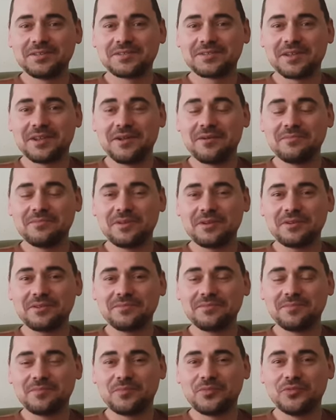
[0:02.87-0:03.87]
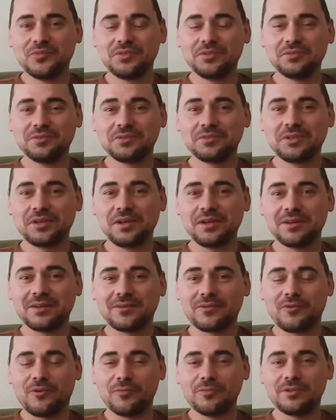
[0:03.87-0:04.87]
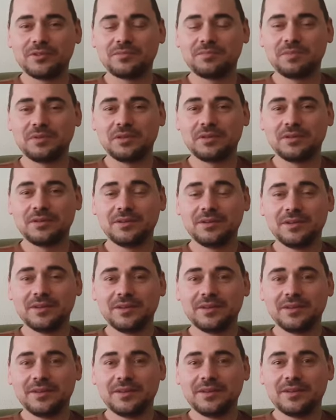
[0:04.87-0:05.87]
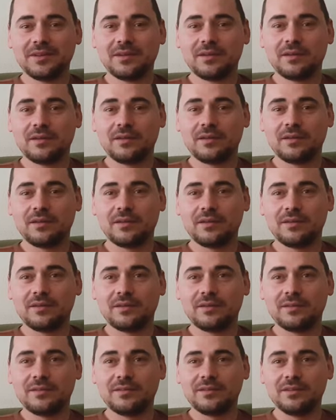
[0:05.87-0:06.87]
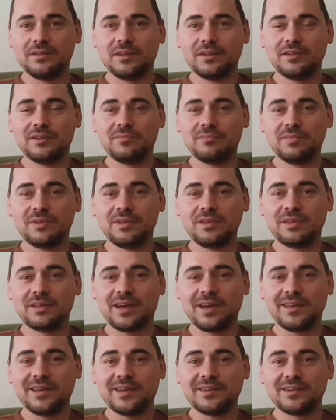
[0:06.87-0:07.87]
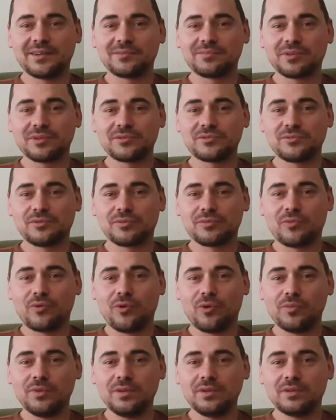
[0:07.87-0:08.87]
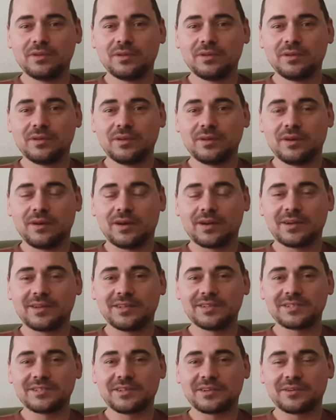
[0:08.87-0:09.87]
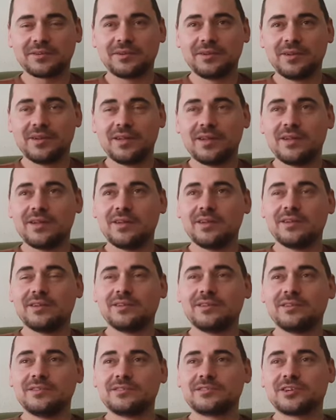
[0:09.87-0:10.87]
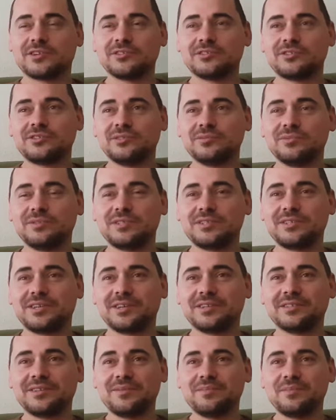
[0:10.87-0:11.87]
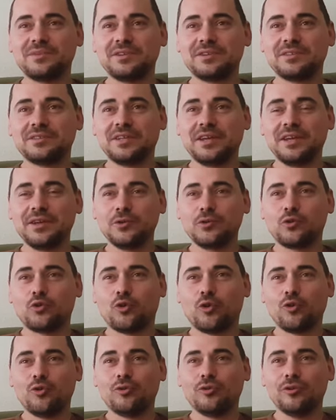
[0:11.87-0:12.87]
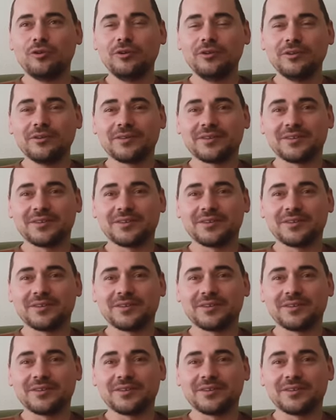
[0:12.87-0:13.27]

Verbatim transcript: selamlar. Bu videoda komik bir, e, dinlediğim bir hikayeyi anlatmak istiyorum. Komik. Arkadaşlar çalıştığım iş yerinden birinde köylü